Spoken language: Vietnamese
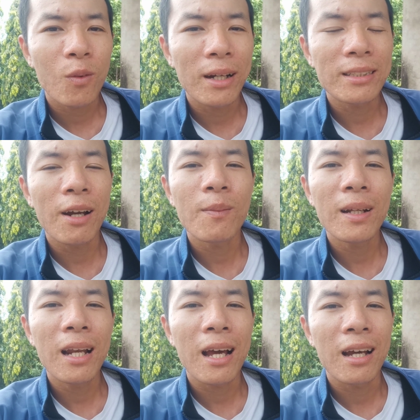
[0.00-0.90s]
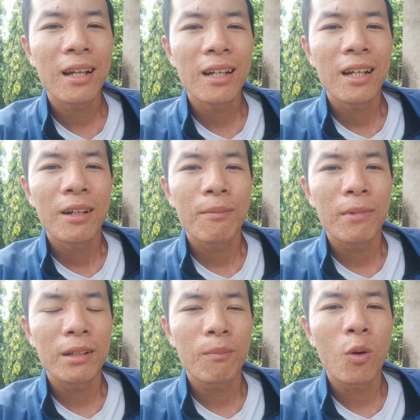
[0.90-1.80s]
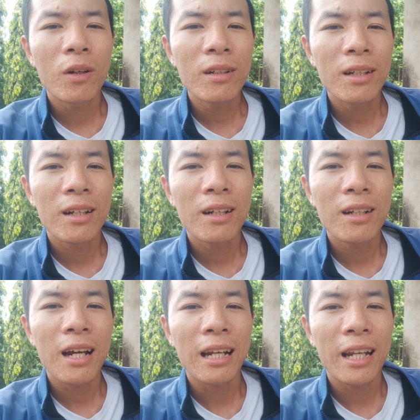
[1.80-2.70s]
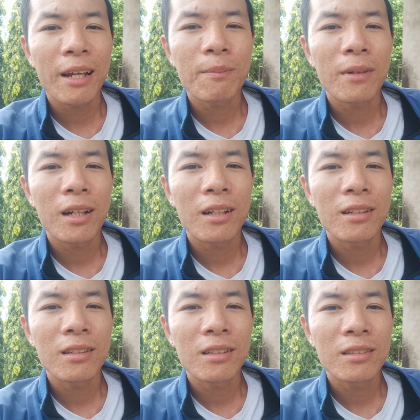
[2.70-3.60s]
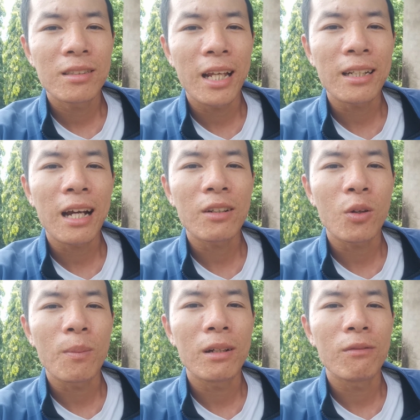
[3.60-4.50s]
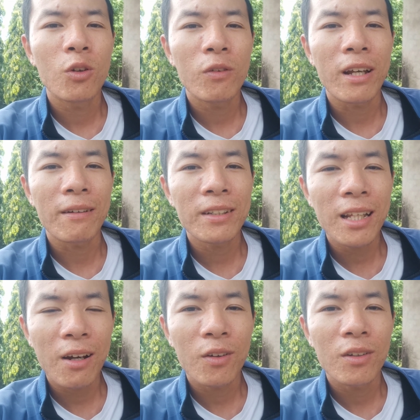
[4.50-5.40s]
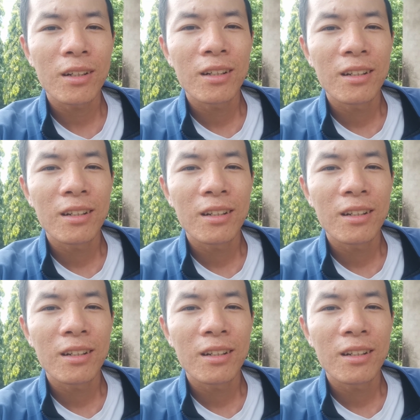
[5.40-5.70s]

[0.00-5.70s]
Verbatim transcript: Quan trọng ấy là mình muốn uh, anh em uh, trên kênh của mình vui vẻ với nhau.